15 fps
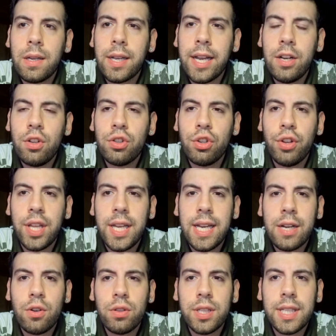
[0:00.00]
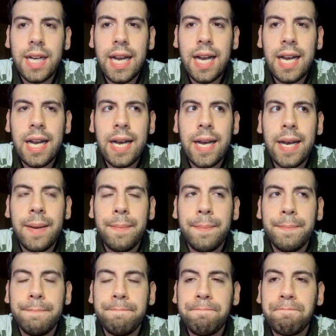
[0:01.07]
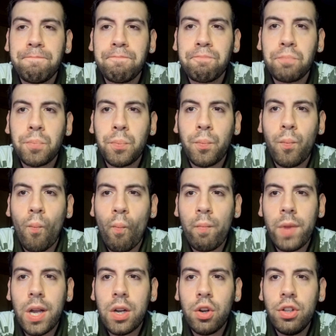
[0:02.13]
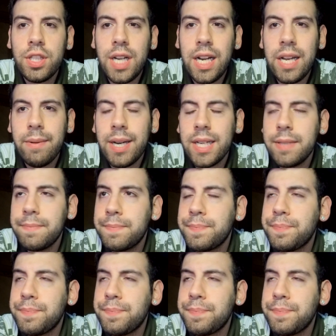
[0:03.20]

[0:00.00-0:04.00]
que el otro día contra contra Leibar,